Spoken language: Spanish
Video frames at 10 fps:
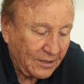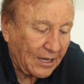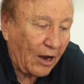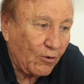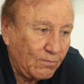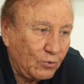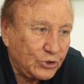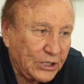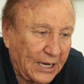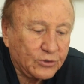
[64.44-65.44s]
de los
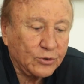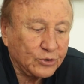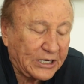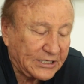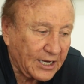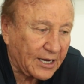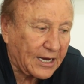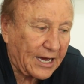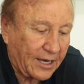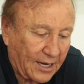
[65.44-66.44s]
muchachos que se
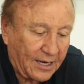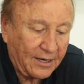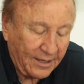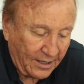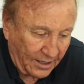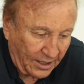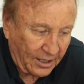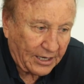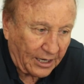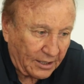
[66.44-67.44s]
caigan
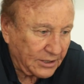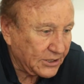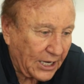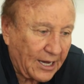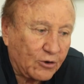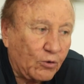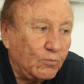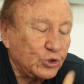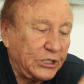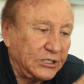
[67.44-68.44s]
y que sea
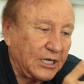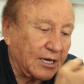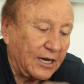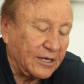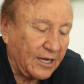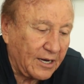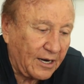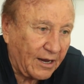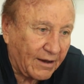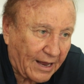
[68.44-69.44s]
como si se
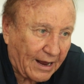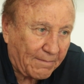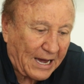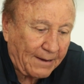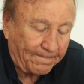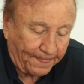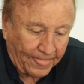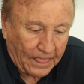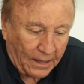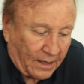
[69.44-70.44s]
cayeran en grama,
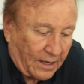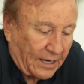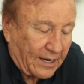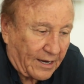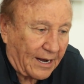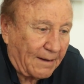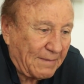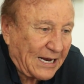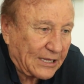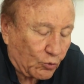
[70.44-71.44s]
en
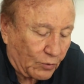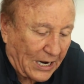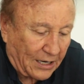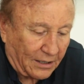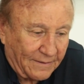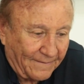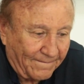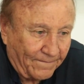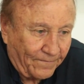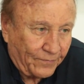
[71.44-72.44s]
grama natural.
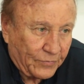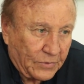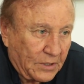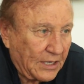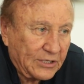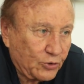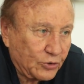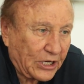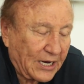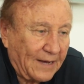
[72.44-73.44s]

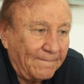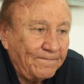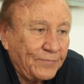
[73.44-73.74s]
Eso será.